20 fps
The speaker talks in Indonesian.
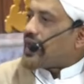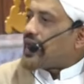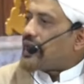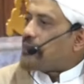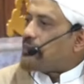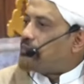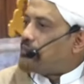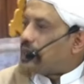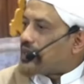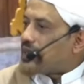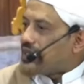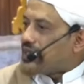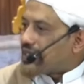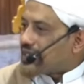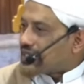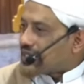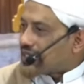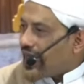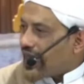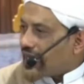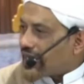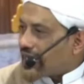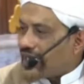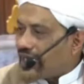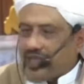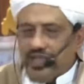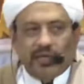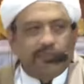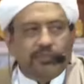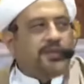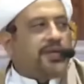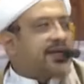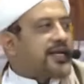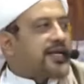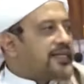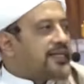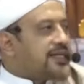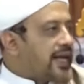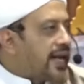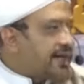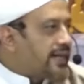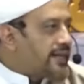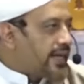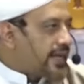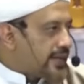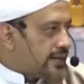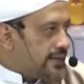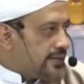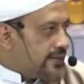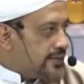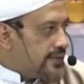Kerabatnya sakit dibiarkan terlantar.